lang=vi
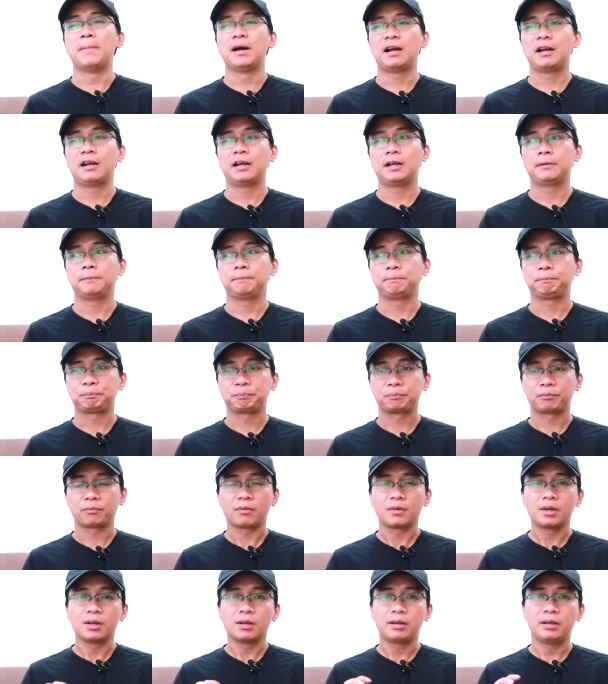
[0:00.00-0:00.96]
và
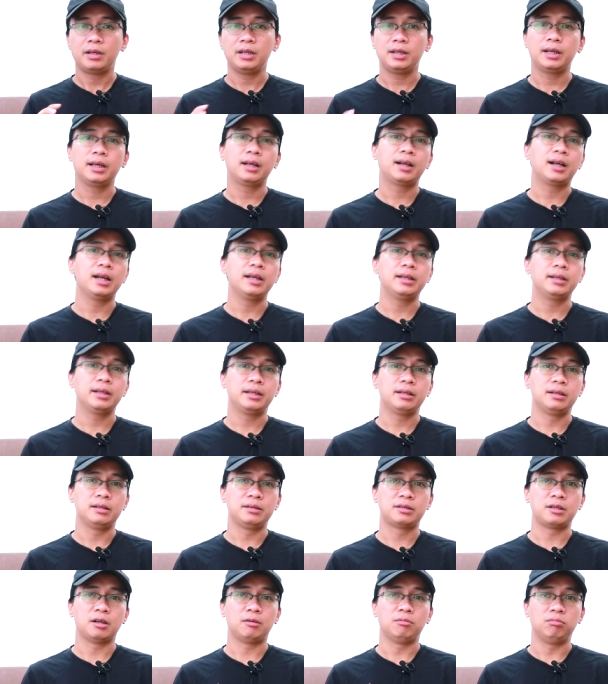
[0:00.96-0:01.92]
khi cái
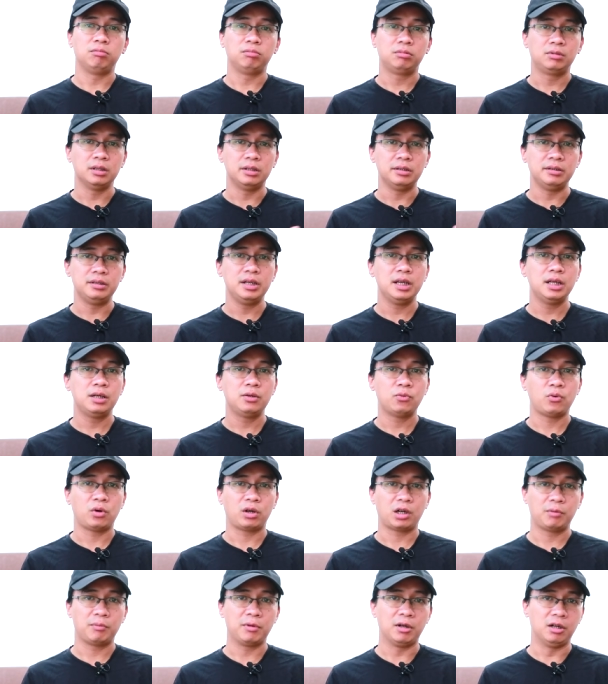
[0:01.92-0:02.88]
cây này được trồng tự
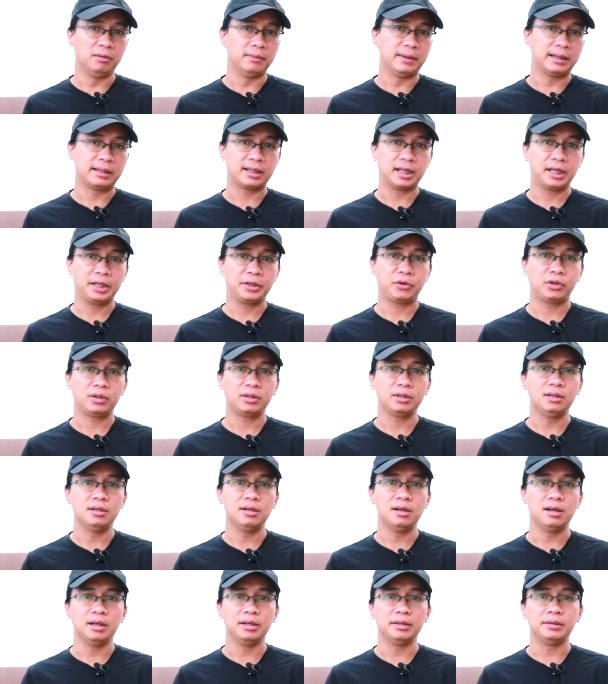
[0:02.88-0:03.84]
nhiên hoặc là bởi bàn tay
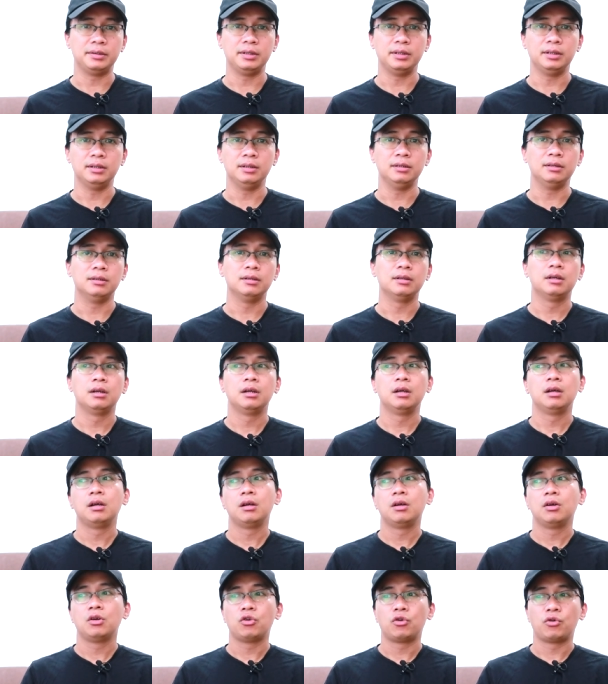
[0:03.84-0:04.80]
con người thì
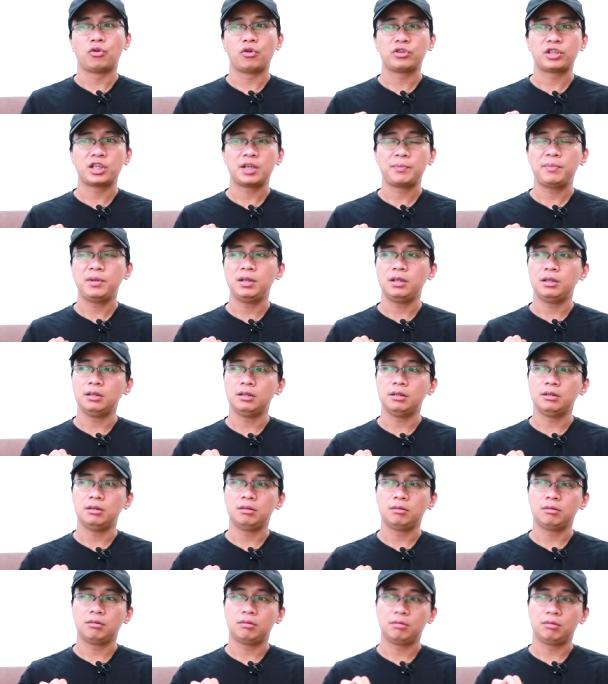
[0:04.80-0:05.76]
nó sẽ
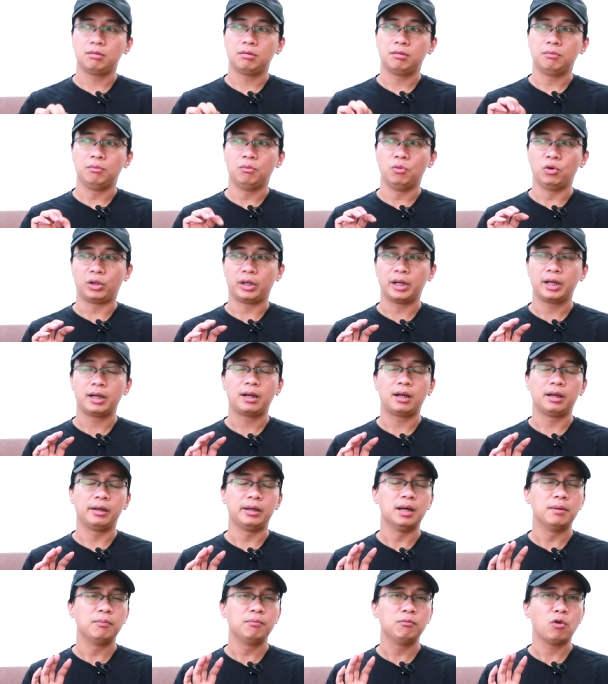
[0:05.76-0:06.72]
bị một
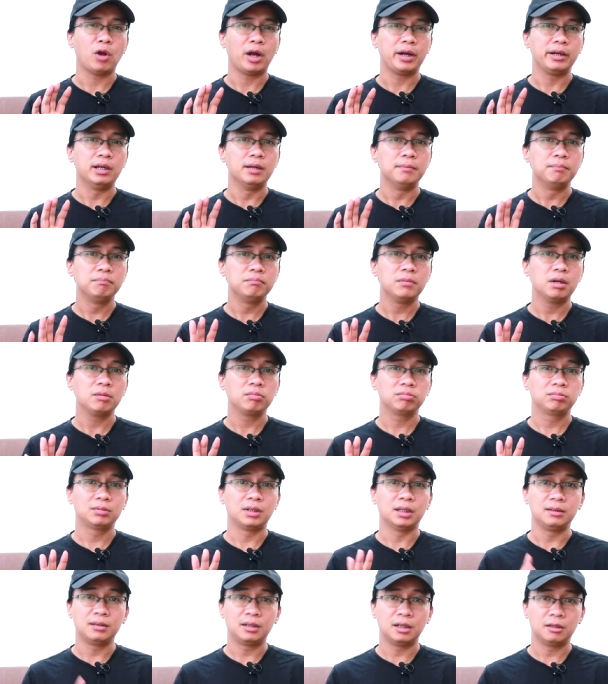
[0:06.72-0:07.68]
cái nấm loại
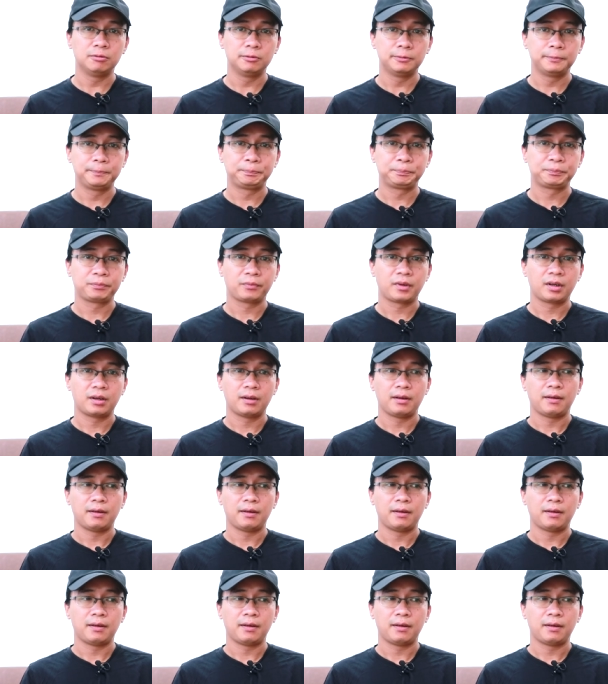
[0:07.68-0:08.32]
nấm mốc tấn công